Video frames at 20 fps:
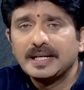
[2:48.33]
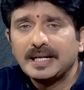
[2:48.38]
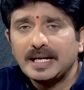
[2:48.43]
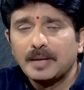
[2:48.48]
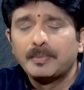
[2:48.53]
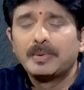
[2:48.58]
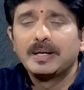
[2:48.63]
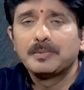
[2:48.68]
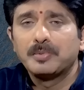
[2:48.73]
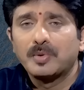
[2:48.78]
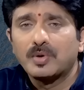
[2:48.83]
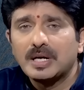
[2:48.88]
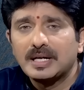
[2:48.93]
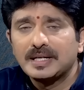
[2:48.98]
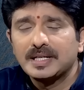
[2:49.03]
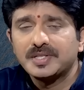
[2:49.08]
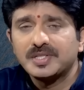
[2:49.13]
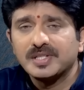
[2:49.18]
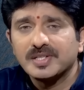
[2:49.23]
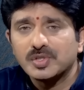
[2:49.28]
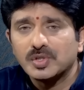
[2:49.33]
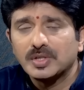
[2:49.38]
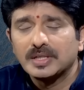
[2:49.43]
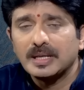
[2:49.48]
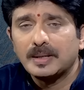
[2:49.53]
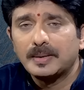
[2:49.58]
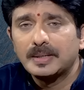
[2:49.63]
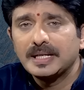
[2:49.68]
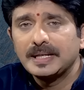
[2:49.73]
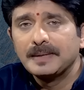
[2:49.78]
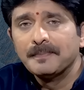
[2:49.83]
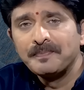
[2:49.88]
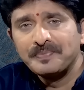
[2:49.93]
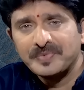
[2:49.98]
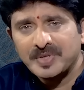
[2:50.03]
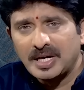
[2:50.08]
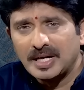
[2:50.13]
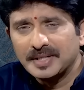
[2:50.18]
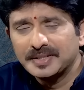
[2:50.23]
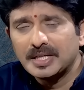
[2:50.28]
నిలబడి పోరాటం చేస్తుంది కాబట్టి
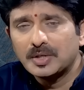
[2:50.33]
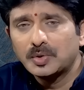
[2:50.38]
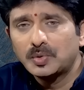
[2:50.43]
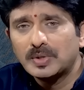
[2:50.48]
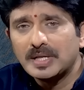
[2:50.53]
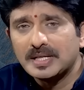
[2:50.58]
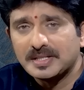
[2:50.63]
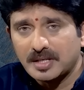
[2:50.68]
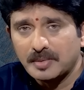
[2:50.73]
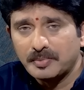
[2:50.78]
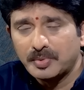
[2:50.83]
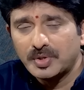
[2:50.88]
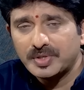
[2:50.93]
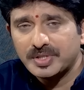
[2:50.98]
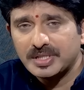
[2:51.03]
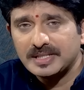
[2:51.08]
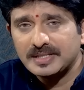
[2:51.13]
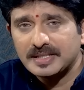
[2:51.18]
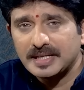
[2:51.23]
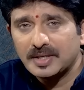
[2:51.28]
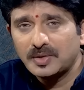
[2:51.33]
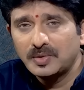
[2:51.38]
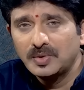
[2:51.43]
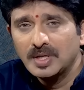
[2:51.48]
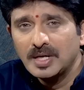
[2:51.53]
అందరూ కూడా సపోర్ట్ చేశారు